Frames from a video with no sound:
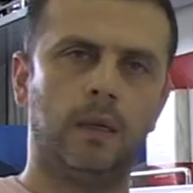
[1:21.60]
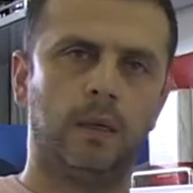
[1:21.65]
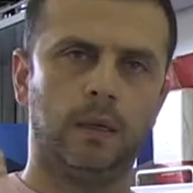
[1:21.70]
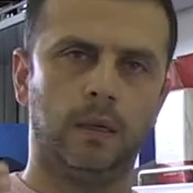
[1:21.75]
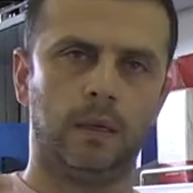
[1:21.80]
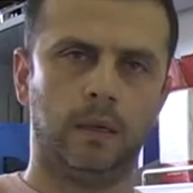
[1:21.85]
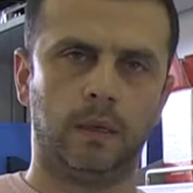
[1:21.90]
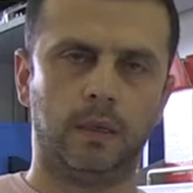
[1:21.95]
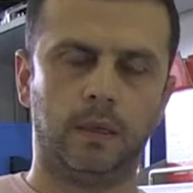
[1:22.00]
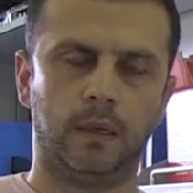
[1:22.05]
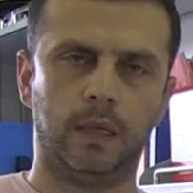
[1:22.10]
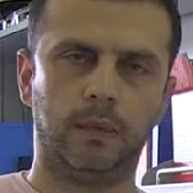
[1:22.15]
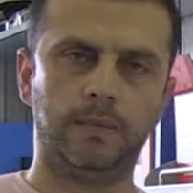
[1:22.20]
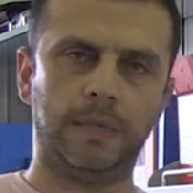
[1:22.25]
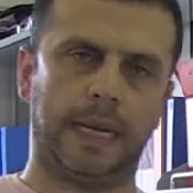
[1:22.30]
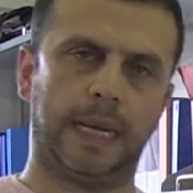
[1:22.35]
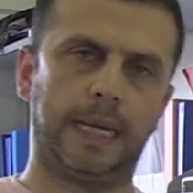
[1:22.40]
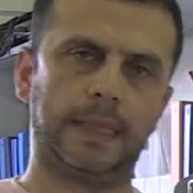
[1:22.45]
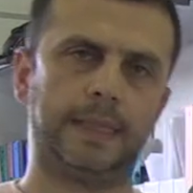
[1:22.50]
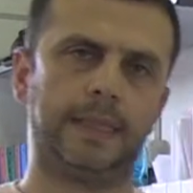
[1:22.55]
eh,
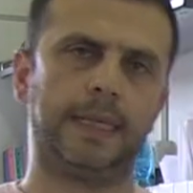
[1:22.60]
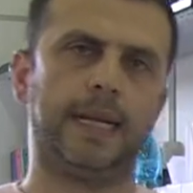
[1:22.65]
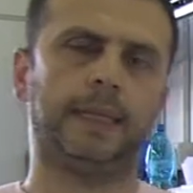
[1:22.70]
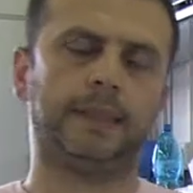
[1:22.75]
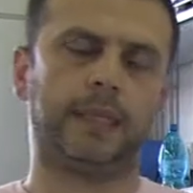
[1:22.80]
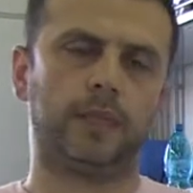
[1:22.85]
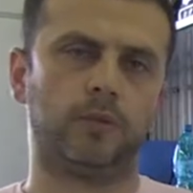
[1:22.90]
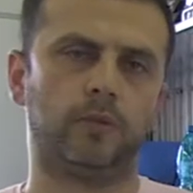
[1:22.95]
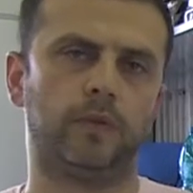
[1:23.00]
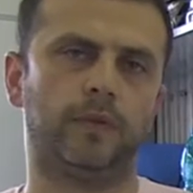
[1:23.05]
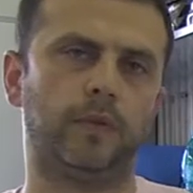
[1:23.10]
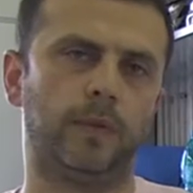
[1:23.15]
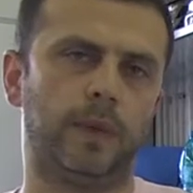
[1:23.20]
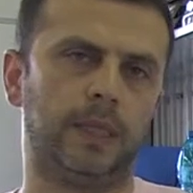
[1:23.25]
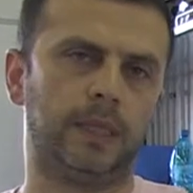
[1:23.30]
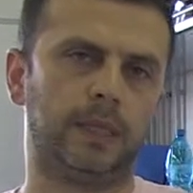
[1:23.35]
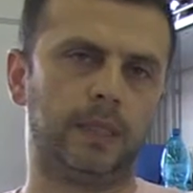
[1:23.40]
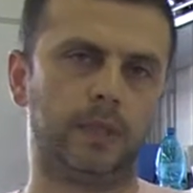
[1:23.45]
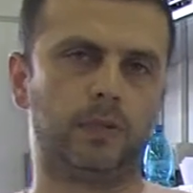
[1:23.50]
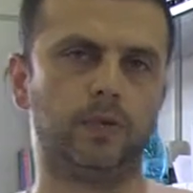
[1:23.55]
immagazzinata sotto
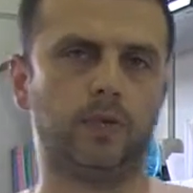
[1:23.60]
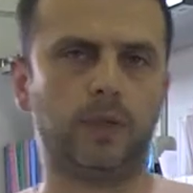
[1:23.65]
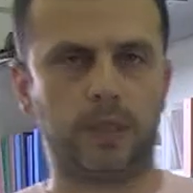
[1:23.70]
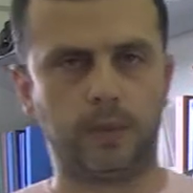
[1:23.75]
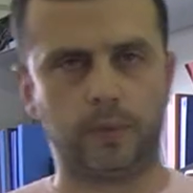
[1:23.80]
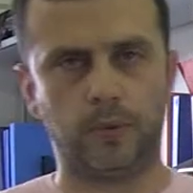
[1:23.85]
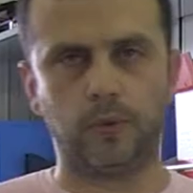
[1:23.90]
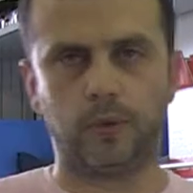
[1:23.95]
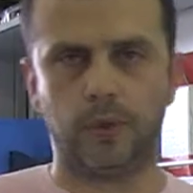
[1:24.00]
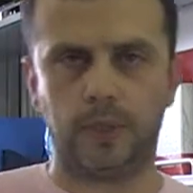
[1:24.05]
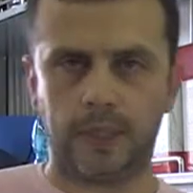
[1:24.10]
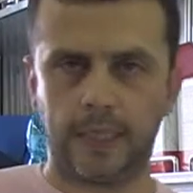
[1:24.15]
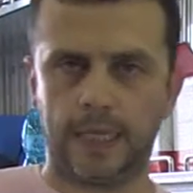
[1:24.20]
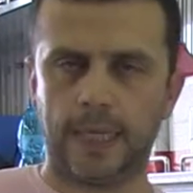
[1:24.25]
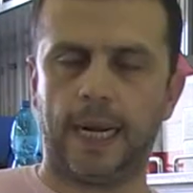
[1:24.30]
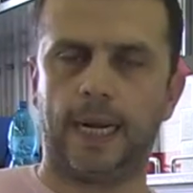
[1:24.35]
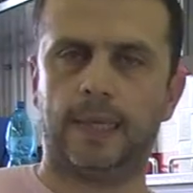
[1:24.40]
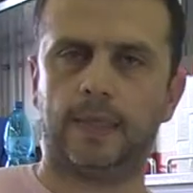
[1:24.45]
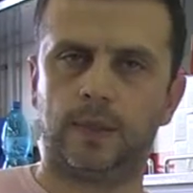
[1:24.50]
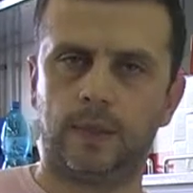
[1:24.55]
forma di tessuto adiposo e di
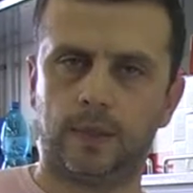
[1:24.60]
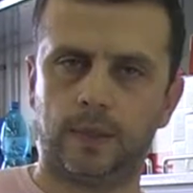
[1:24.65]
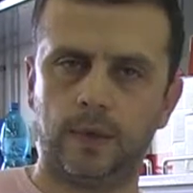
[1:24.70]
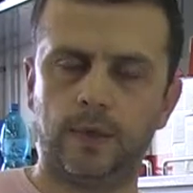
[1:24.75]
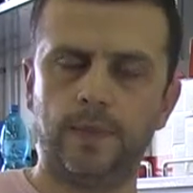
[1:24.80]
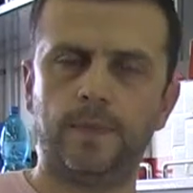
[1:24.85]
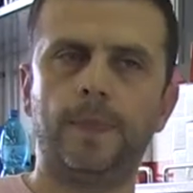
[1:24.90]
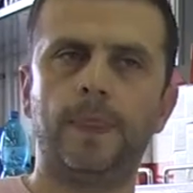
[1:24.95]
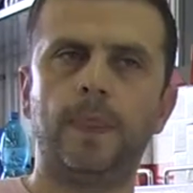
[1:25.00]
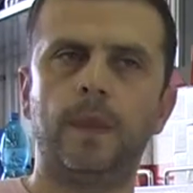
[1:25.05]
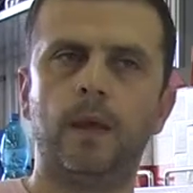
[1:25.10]
grasso